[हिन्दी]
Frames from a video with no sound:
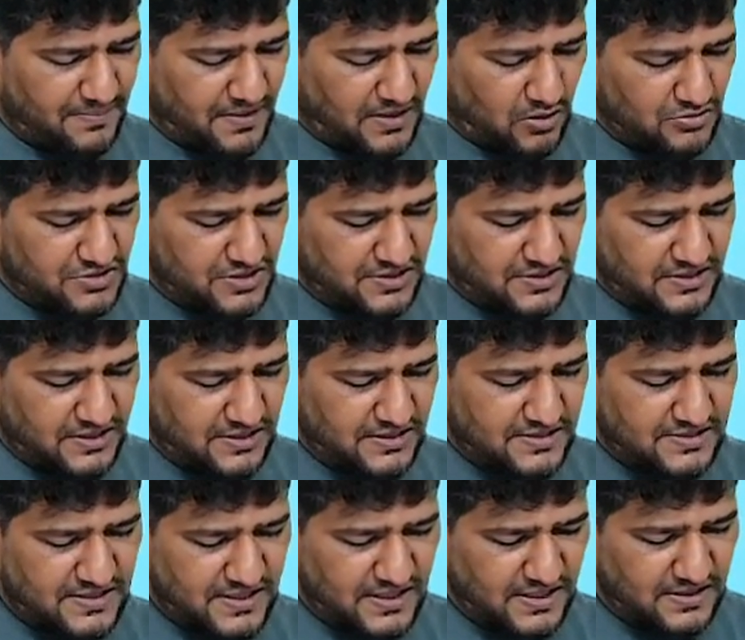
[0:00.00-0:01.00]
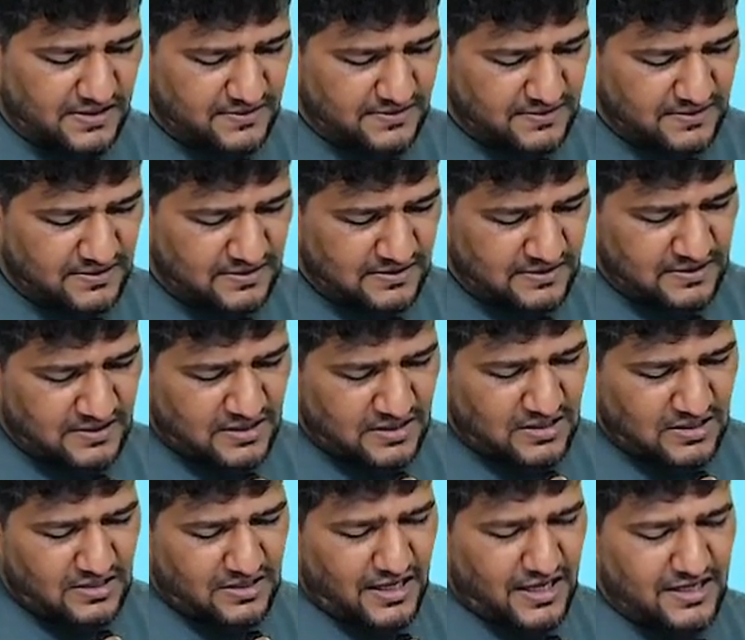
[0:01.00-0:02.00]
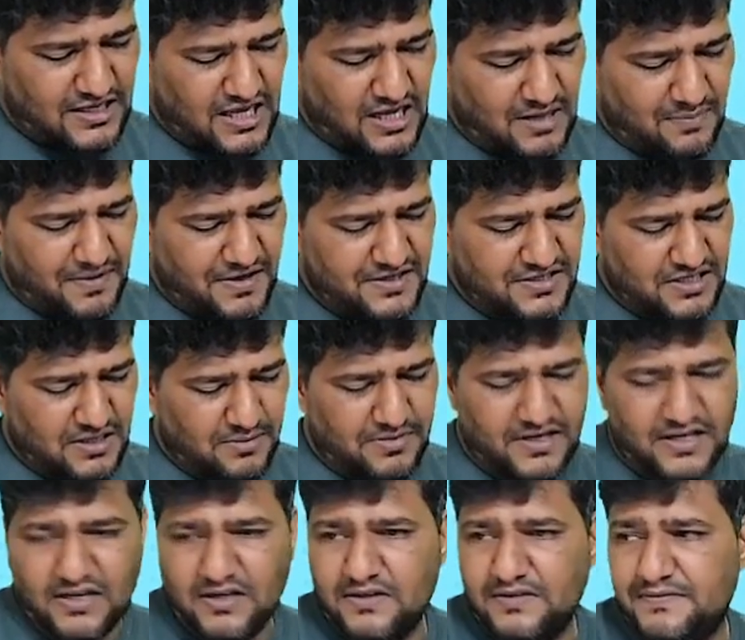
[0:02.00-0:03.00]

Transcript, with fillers: बनाओ जल्दी जल्दी से एक एक पेज का बेटा